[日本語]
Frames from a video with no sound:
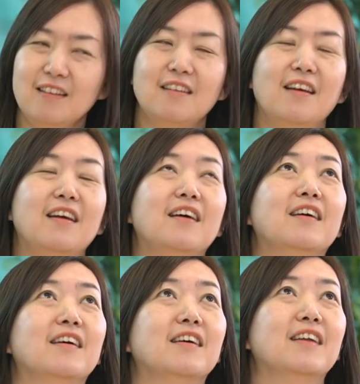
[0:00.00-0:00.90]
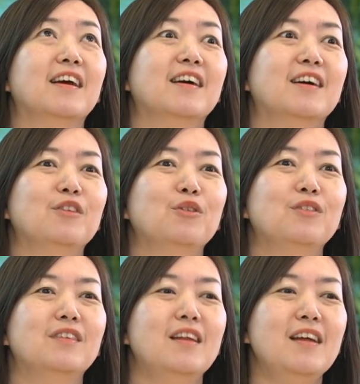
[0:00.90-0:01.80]
えー、結果とし
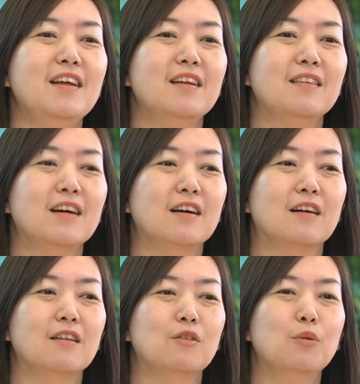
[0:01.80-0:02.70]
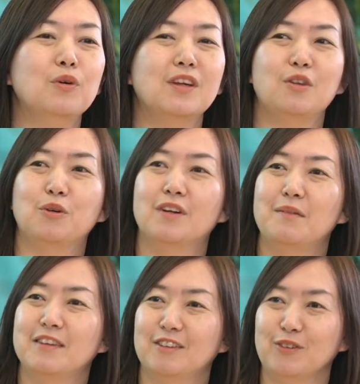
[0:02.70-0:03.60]
てなんか同期と比
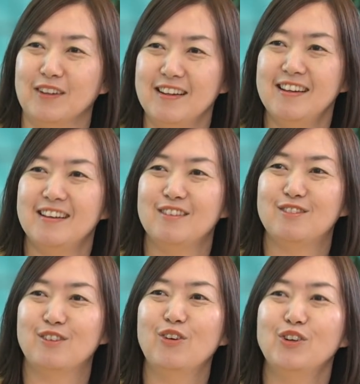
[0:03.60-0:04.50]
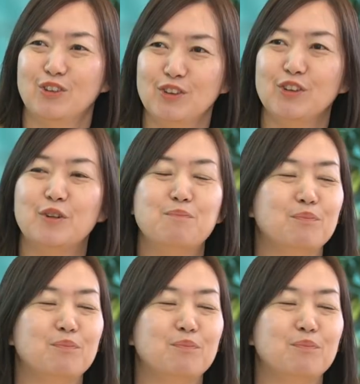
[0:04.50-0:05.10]
べた時にすごく